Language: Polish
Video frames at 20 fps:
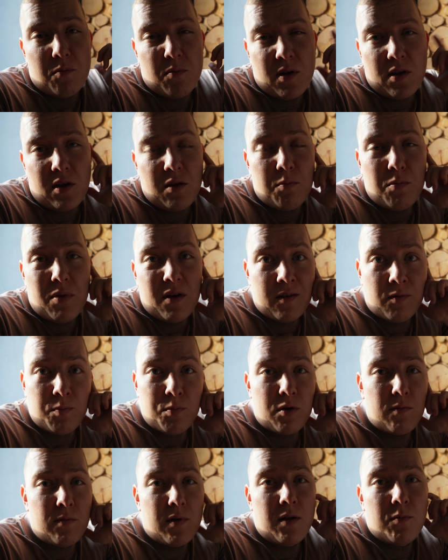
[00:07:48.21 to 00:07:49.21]
menu bez
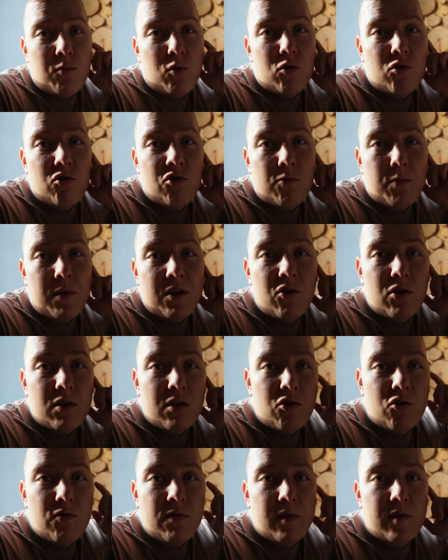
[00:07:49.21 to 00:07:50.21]
problemu otrzymacie
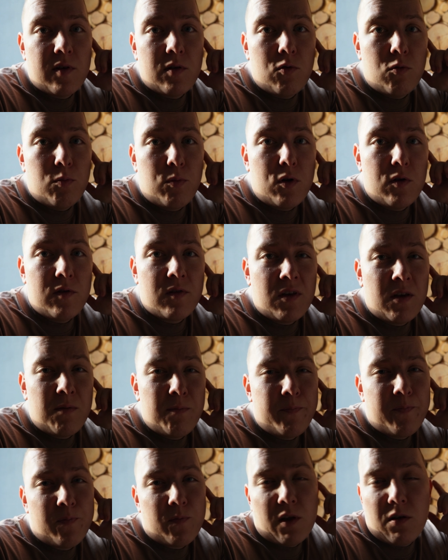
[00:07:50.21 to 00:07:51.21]
też w języku polskim.